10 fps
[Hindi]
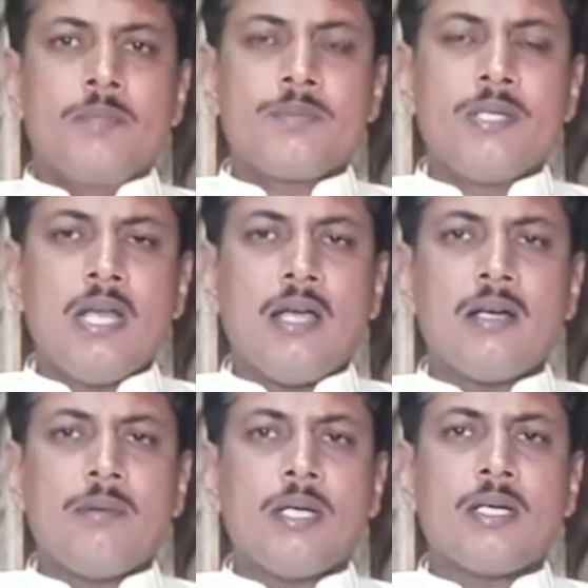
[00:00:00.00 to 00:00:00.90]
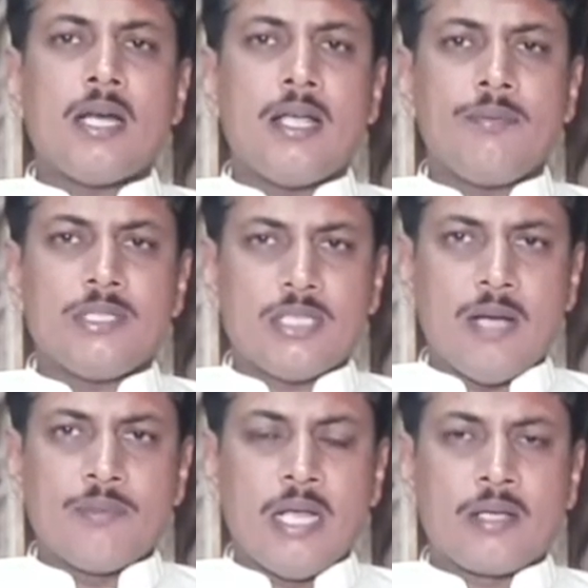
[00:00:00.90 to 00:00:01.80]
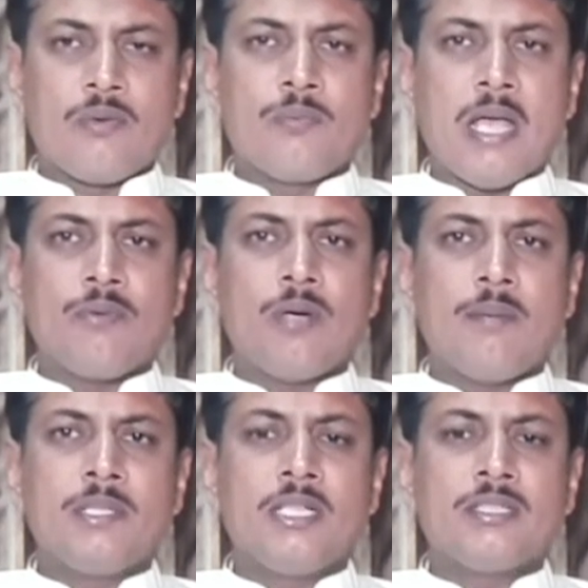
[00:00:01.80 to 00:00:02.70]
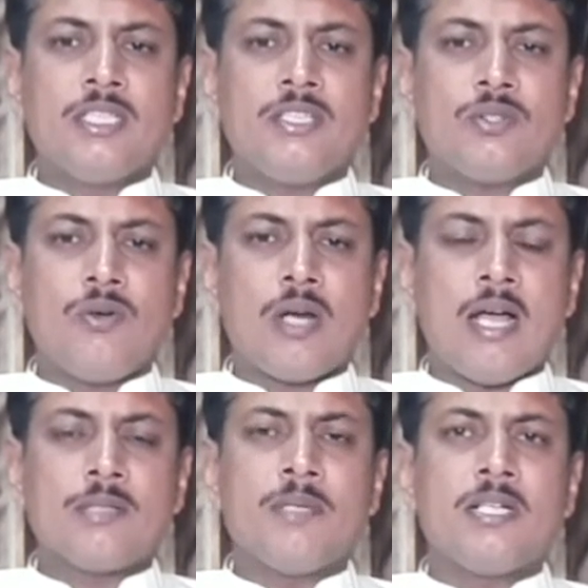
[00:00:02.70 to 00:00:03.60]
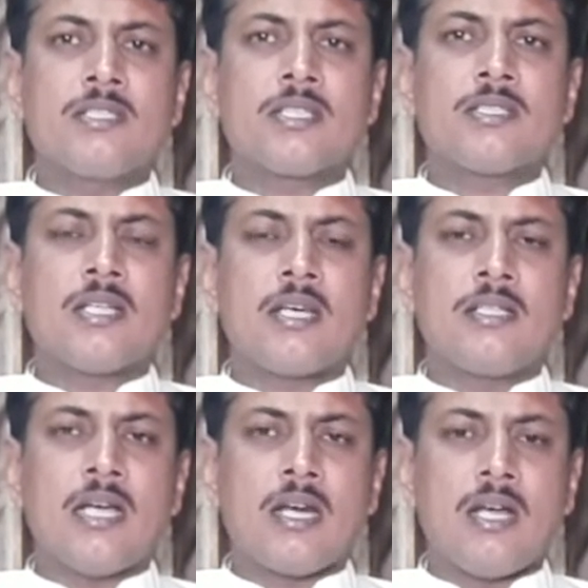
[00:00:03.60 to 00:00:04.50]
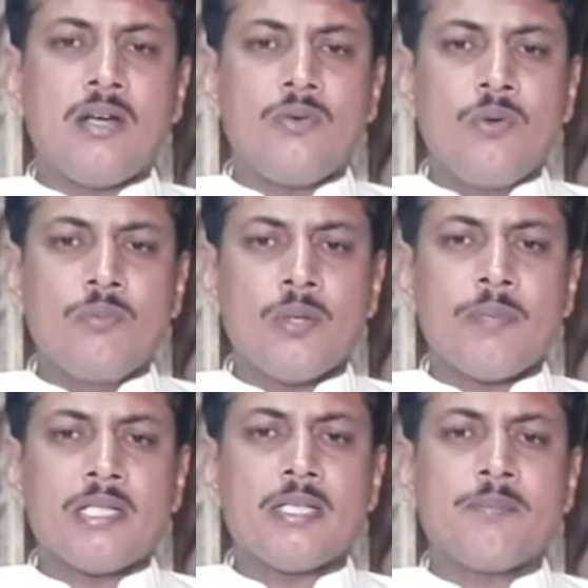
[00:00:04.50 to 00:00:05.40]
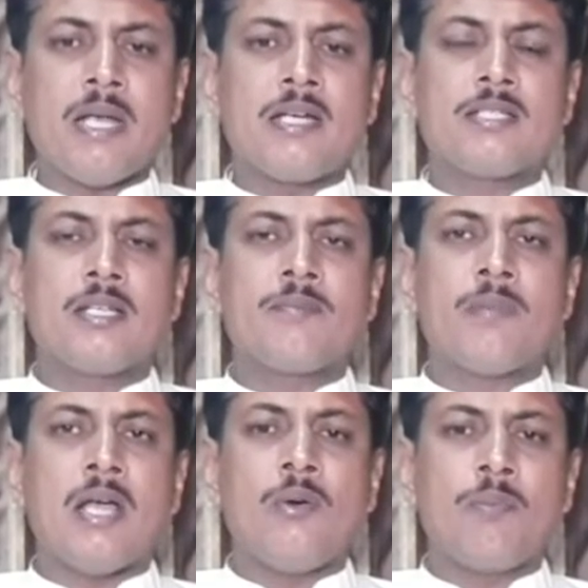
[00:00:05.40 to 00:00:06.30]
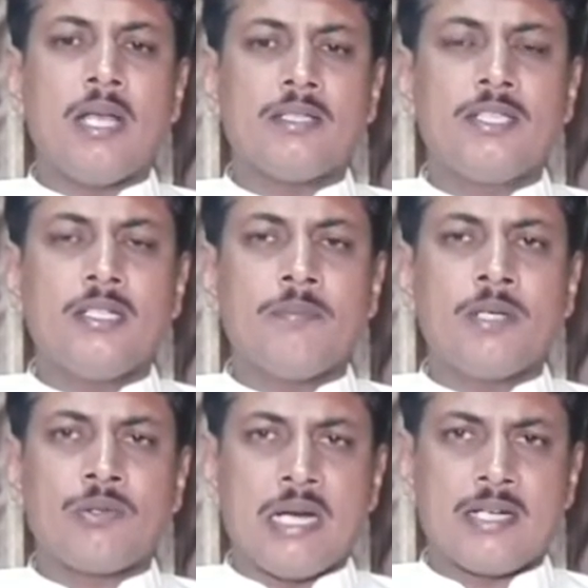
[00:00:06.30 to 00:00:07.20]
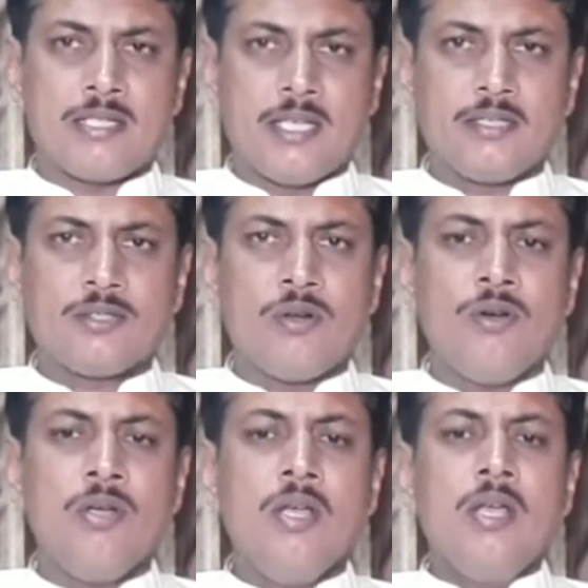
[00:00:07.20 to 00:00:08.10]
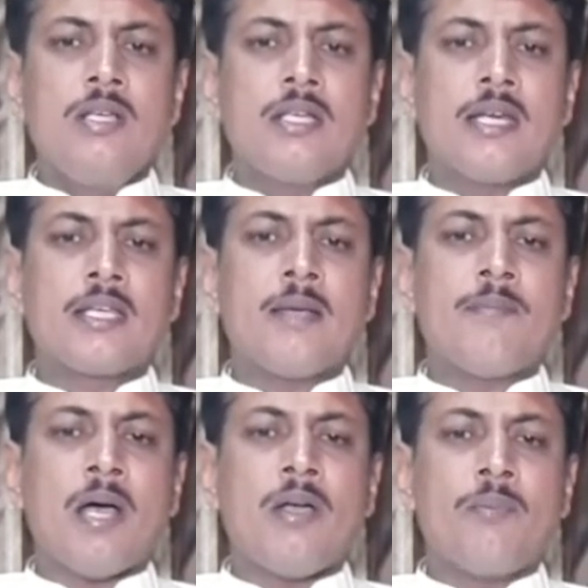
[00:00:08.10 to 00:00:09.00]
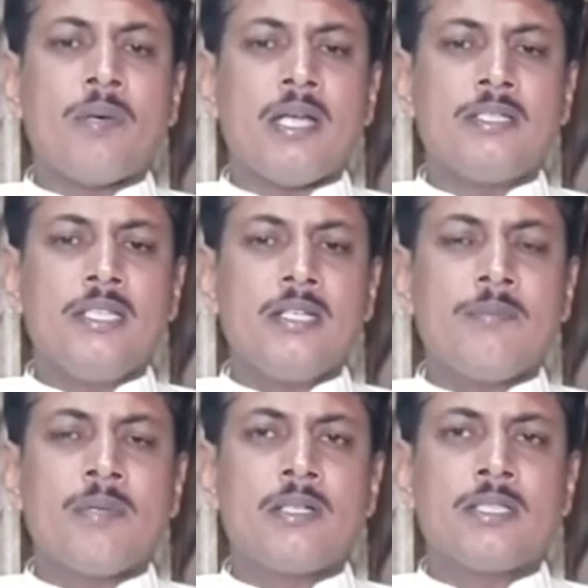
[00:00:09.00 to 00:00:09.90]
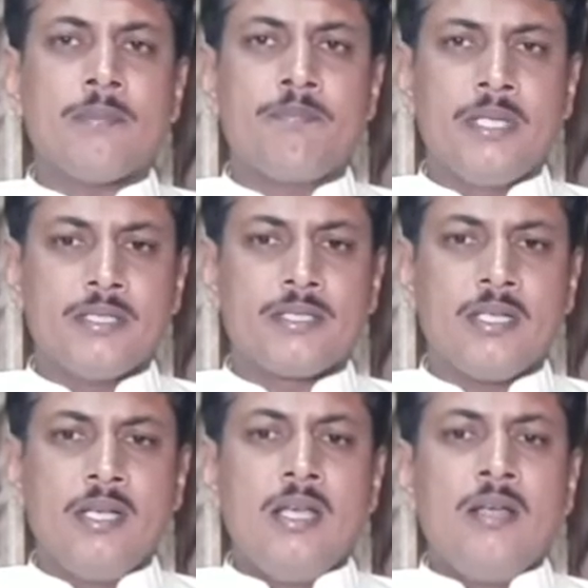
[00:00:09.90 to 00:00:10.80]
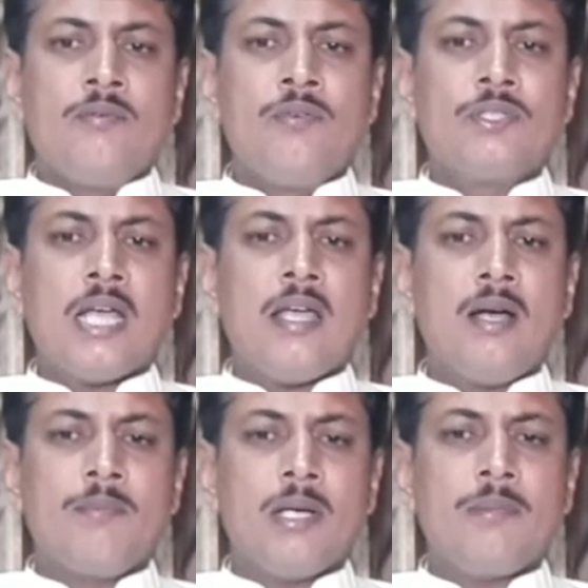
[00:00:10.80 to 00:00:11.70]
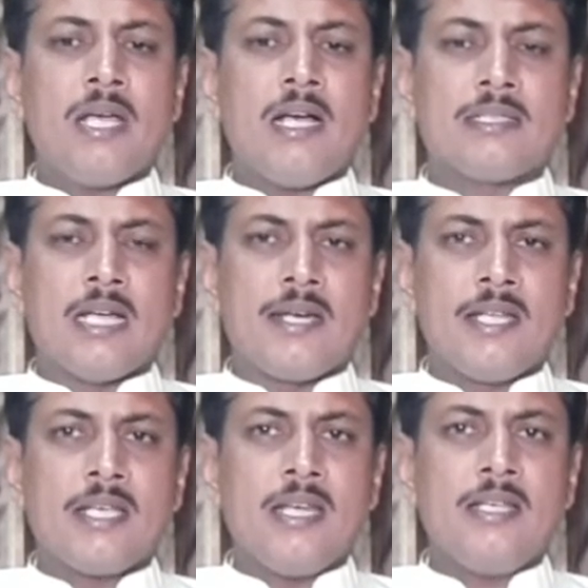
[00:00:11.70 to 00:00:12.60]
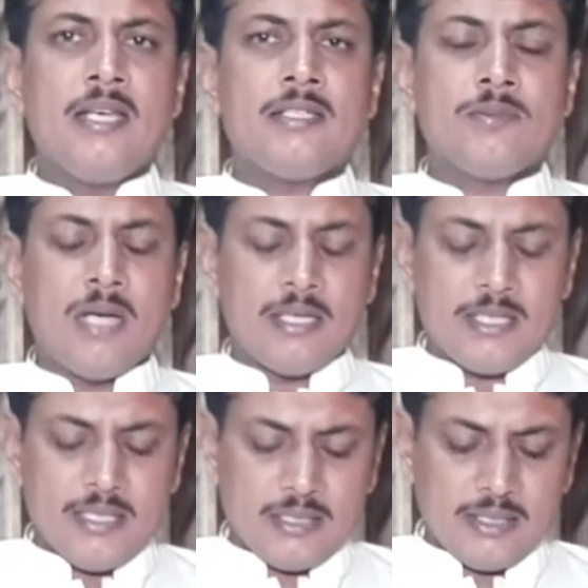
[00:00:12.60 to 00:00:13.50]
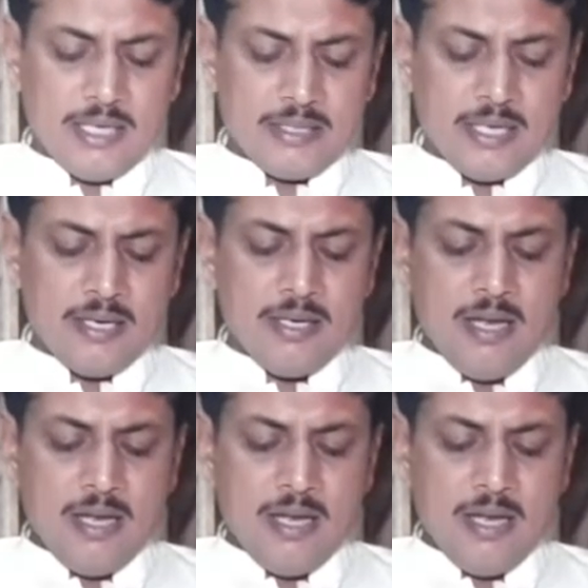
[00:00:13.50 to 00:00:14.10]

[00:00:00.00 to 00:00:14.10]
बिस्मिल्लाम असलम मैं हूं आबिद अजीज़ और आज मैं डिस्कस करने जा रहा हूं होम्योपैथिक मेडिसन बायोप्लास्टी नंबर 26 को यानी कि बायोप्लास्टी नंबर 26 वज़ा हमल में आसानी के लिए इस्तेमाल की जाती है ये